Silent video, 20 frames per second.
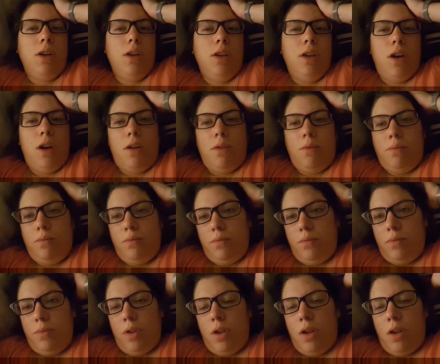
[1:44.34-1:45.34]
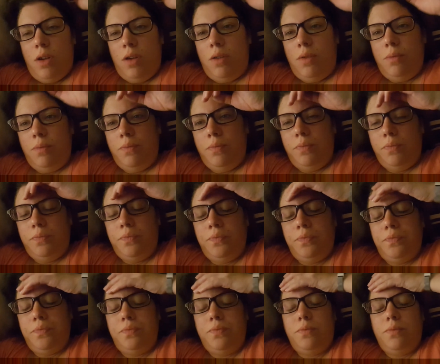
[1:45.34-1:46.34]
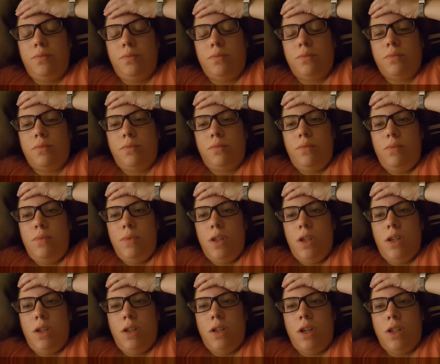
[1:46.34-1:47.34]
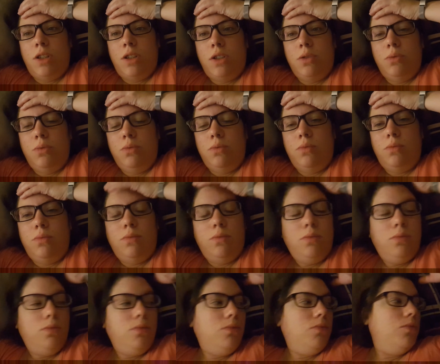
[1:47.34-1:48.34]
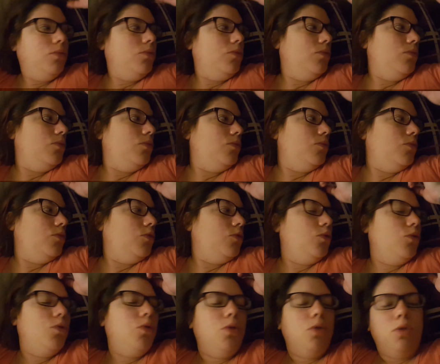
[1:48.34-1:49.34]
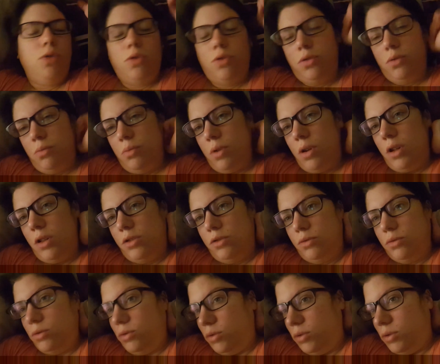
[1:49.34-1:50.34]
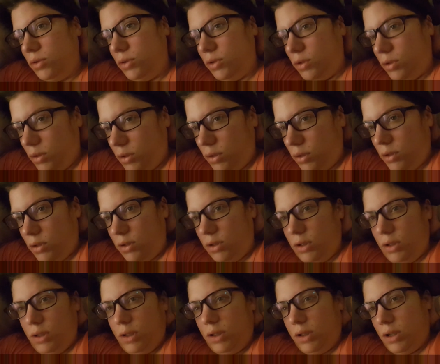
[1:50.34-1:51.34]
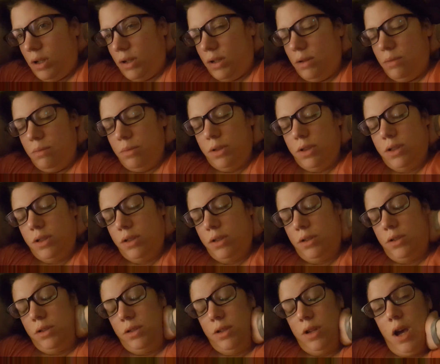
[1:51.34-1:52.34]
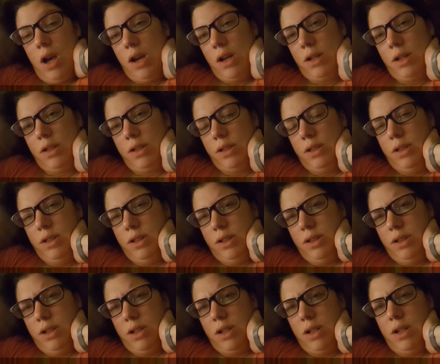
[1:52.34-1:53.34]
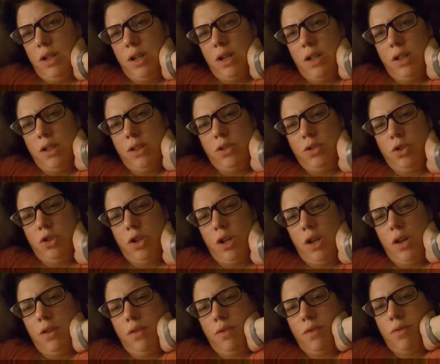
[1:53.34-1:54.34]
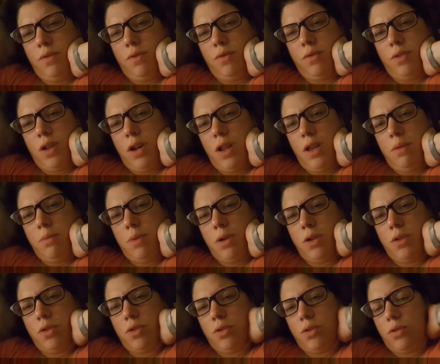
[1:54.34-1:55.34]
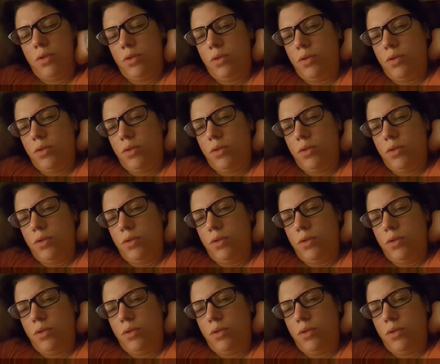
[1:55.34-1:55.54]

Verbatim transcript: Ja, ähm, dazu kurz nochmal. Also, ich hatte ein bisschen Angst, ihn in den Kindergarten zu schicken, weil er immer noch